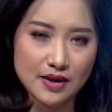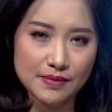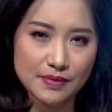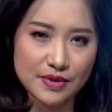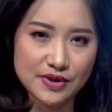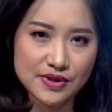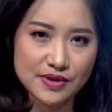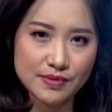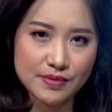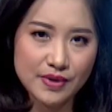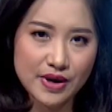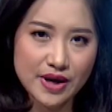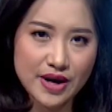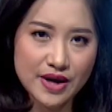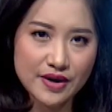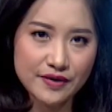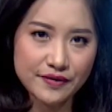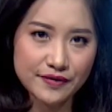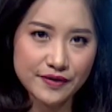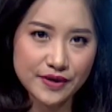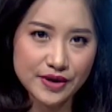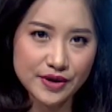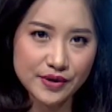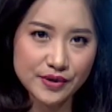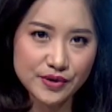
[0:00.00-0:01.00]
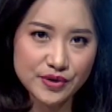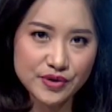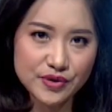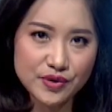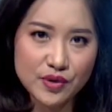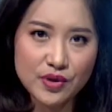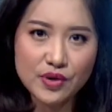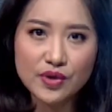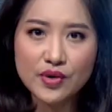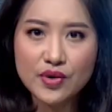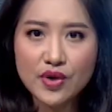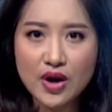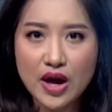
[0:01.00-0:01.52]
Persebaran virus
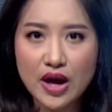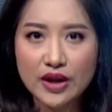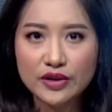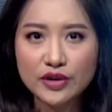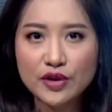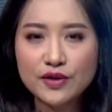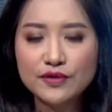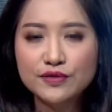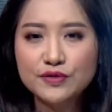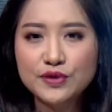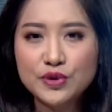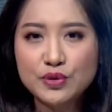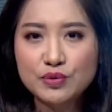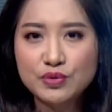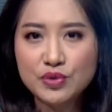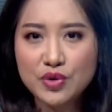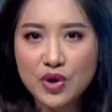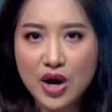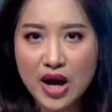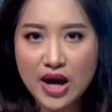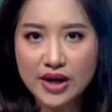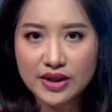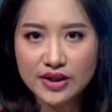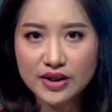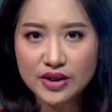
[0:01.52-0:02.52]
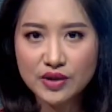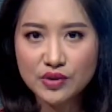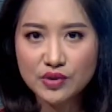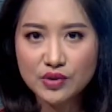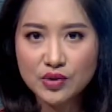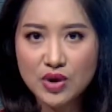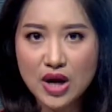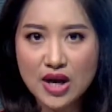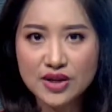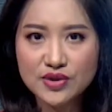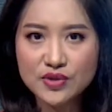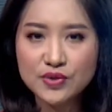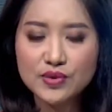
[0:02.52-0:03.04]
corona atau flu Wuhan
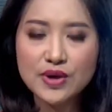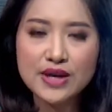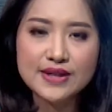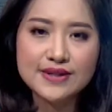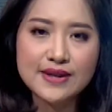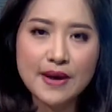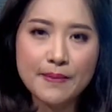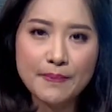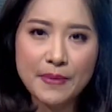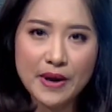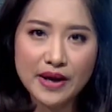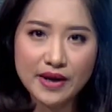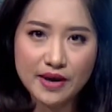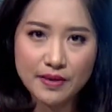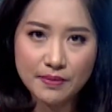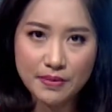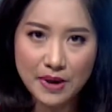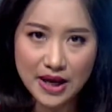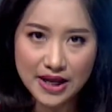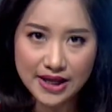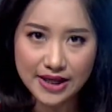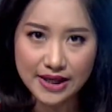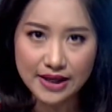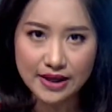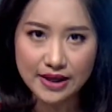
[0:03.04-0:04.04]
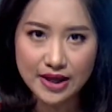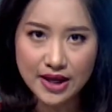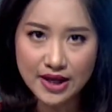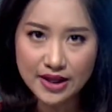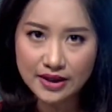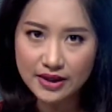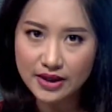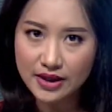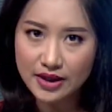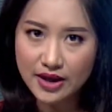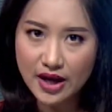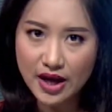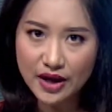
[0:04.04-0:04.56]
diduga sudah sampai ke Bali.
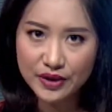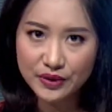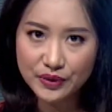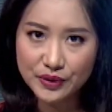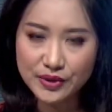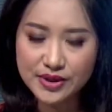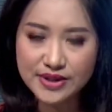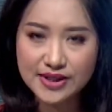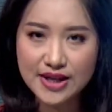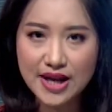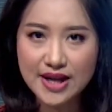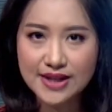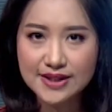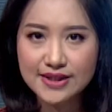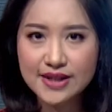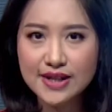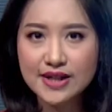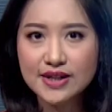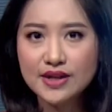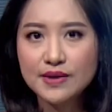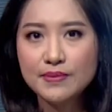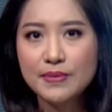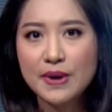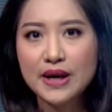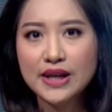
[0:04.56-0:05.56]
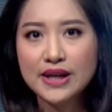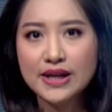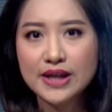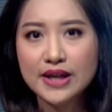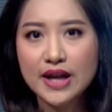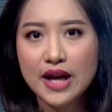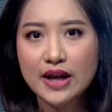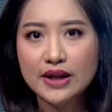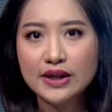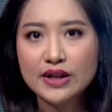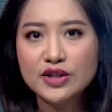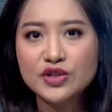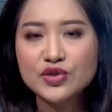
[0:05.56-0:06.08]
Tiga turis asing di
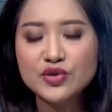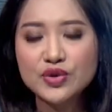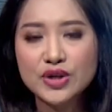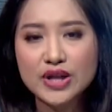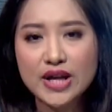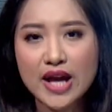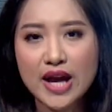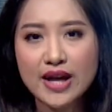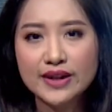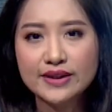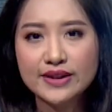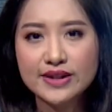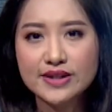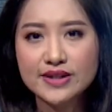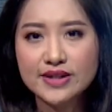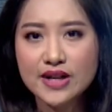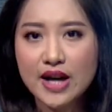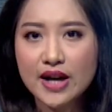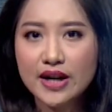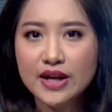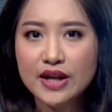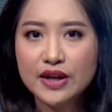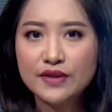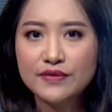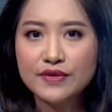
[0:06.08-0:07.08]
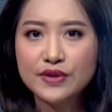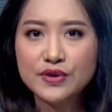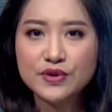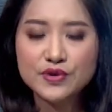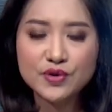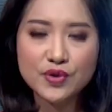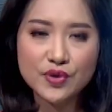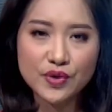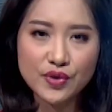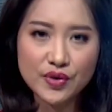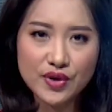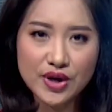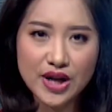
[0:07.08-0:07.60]
Bali yang dicurigai terjangkit
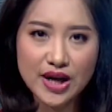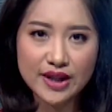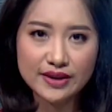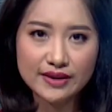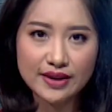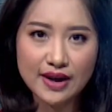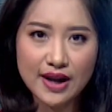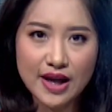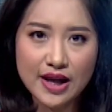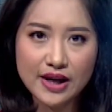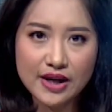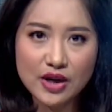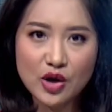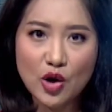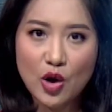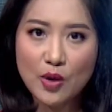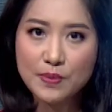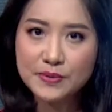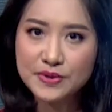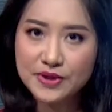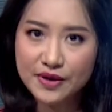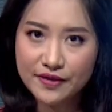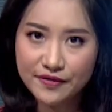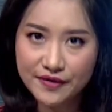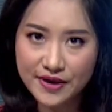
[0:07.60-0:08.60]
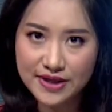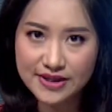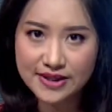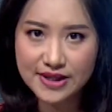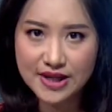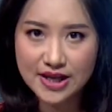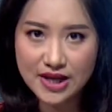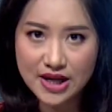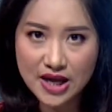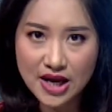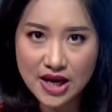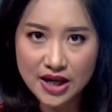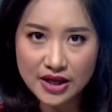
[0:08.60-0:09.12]
virus corona telah
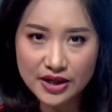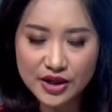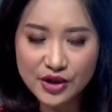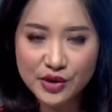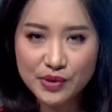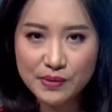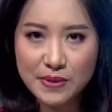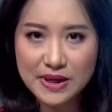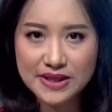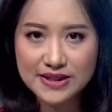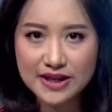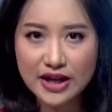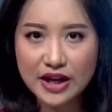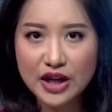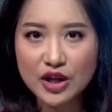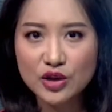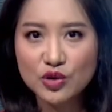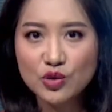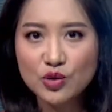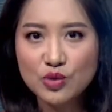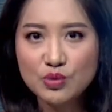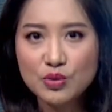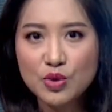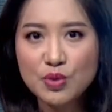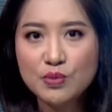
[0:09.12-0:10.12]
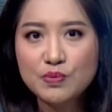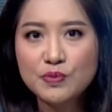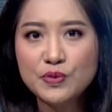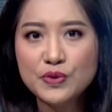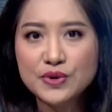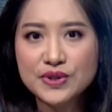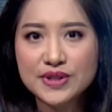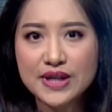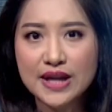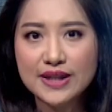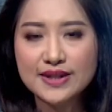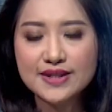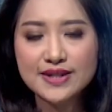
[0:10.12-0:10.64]
diobservasi di Rumah Sakit Umum
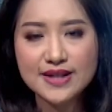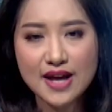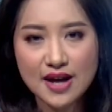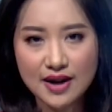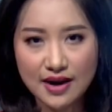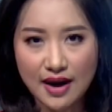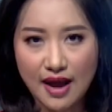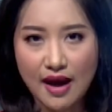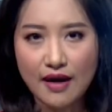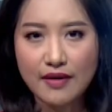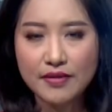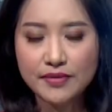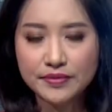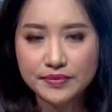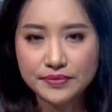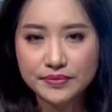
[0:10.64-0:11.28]
Pusat Sanglah.